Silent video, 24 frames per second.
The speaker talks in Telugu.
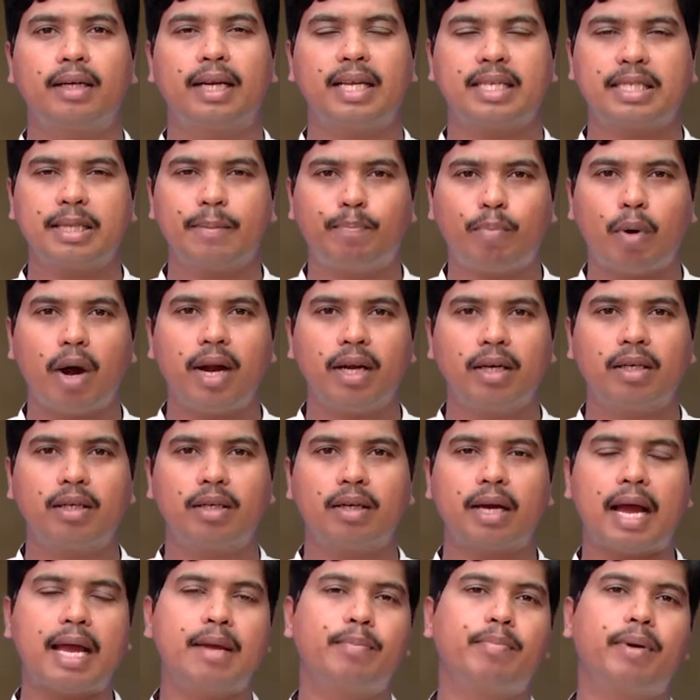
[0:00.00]
డిసప్పాయింట్
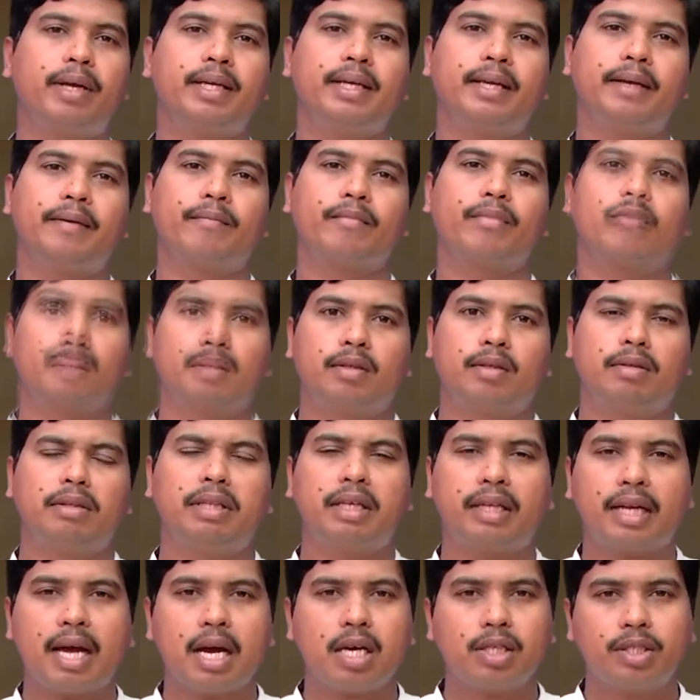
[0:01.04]
అయిపోయి
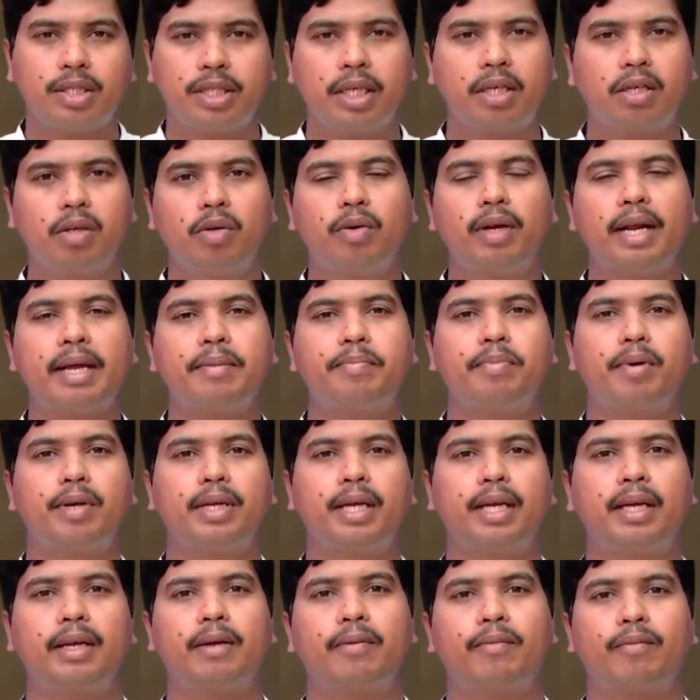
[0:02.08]
నిరాశకు
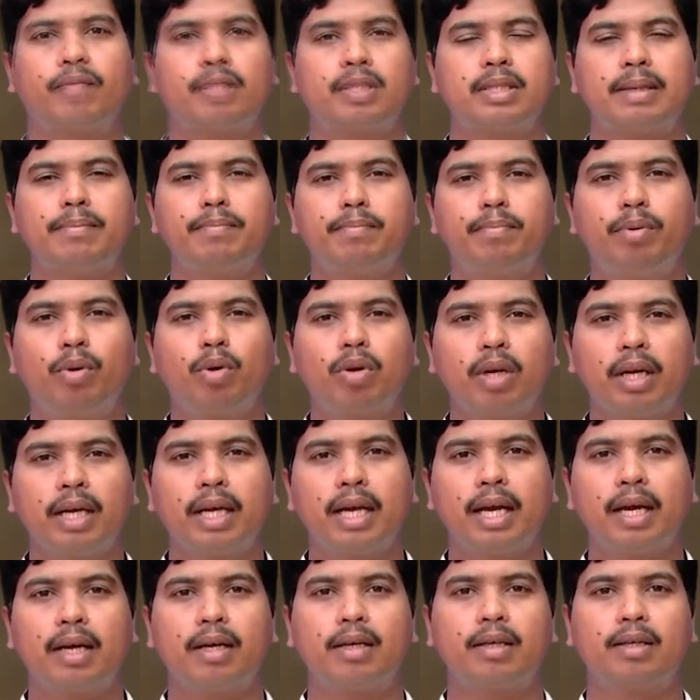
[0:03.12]
గురైపోయి
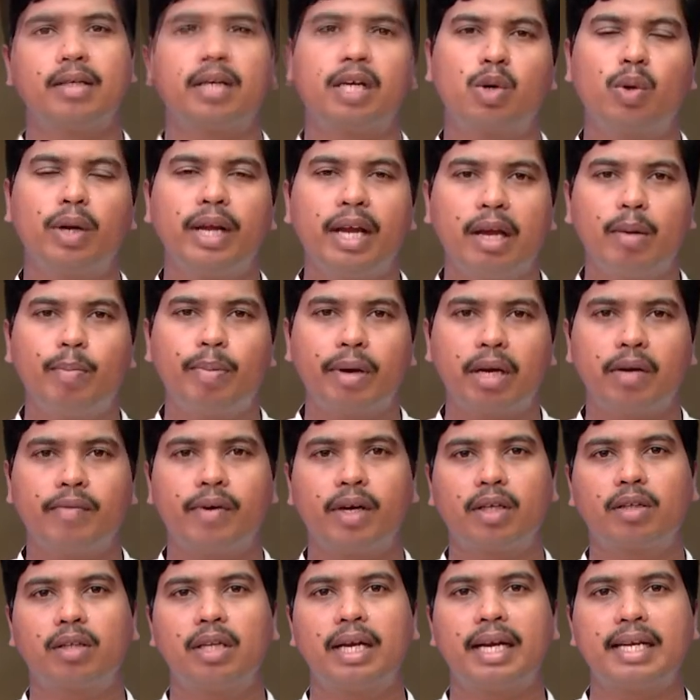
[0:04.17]
సంపూర్ణంగా కృంగిపోయిన
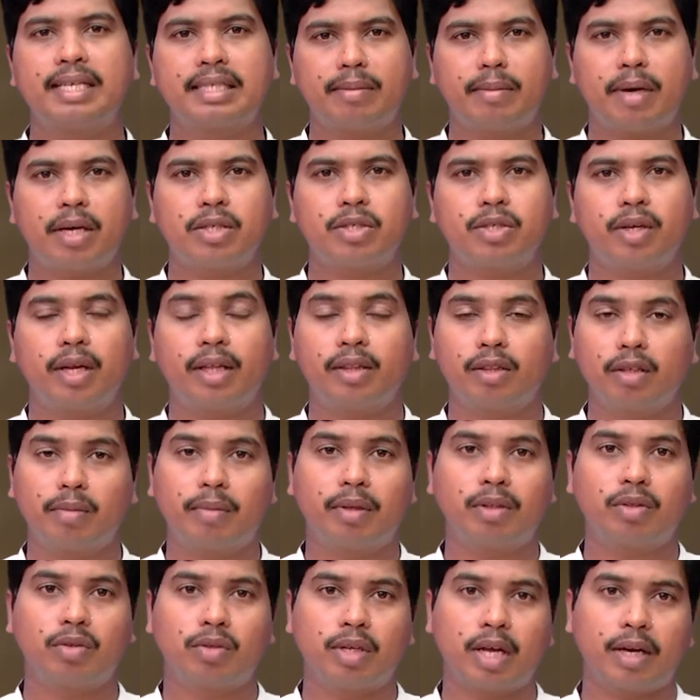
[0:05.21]
వ్యక్తి నేటి సమాజంలో
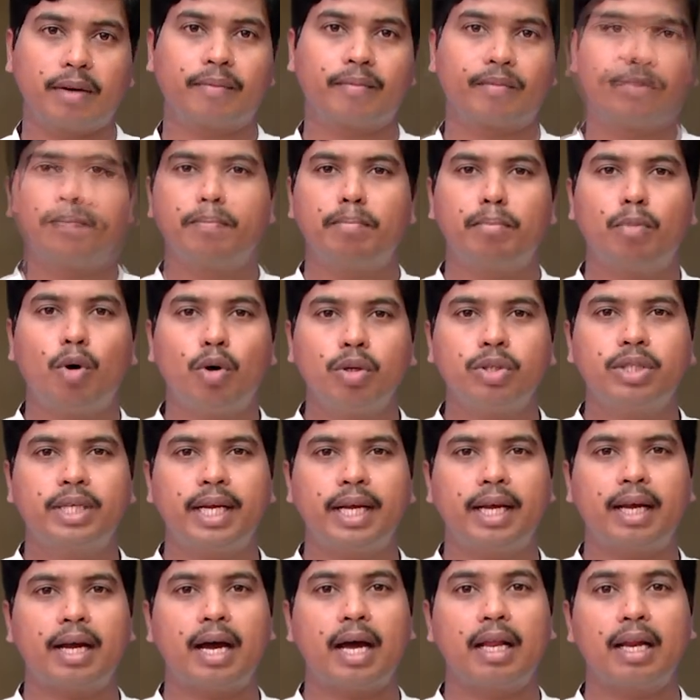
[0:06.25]
ఎంతోమంది ఉన్నారు
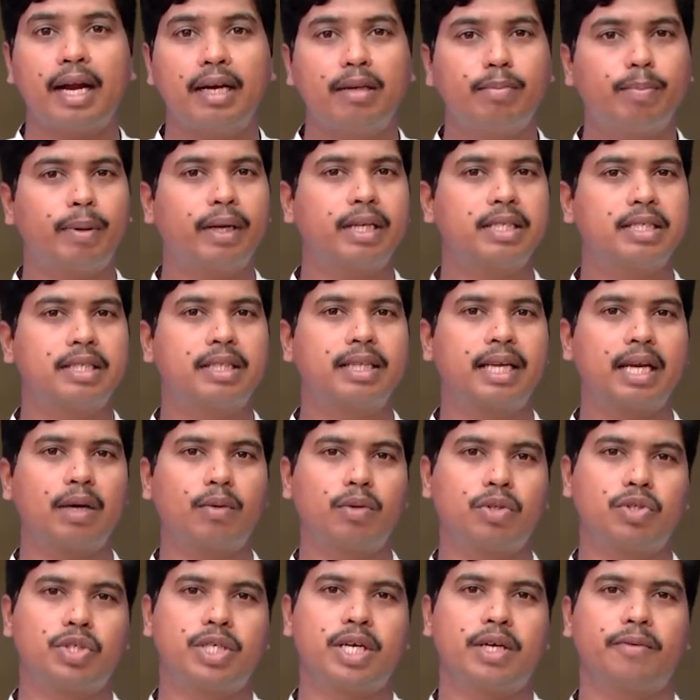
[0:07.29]
మోషే అలాంటి పరిస్థితిగా
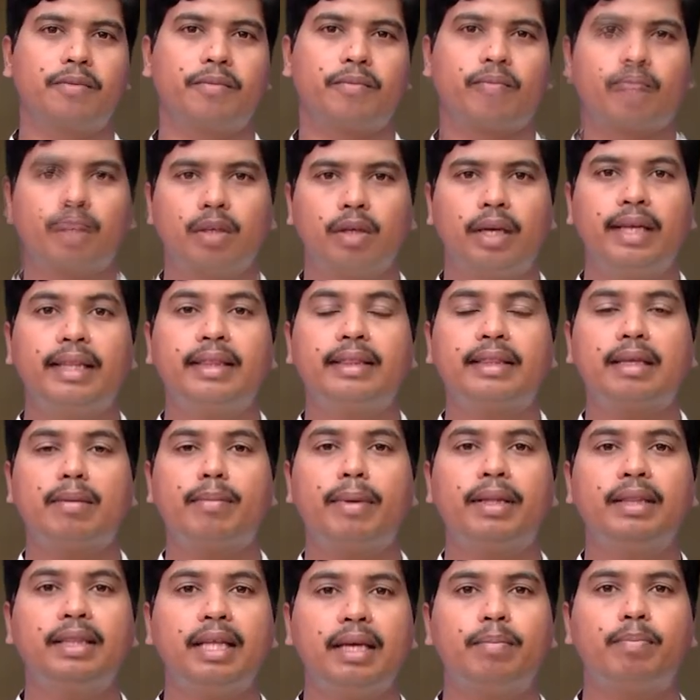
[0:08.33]
వచ్చాడు
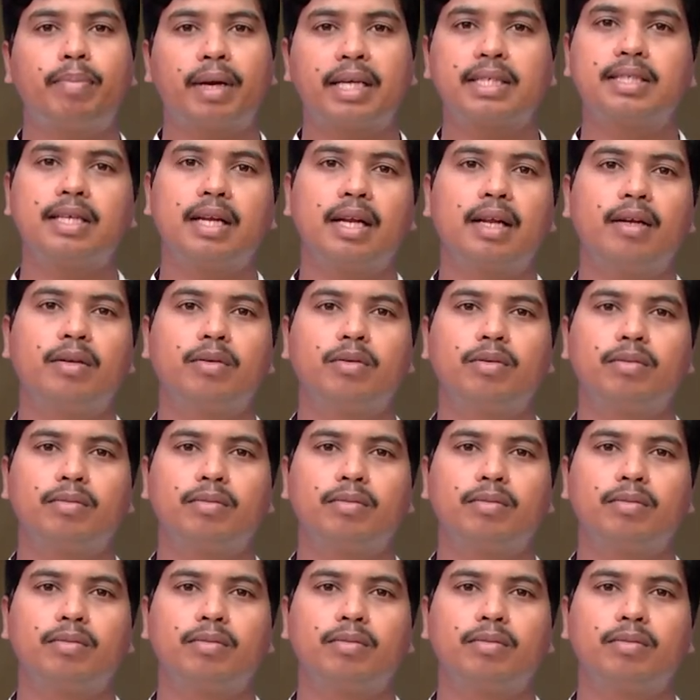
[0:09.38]
ఇంతమంది ప్రజలను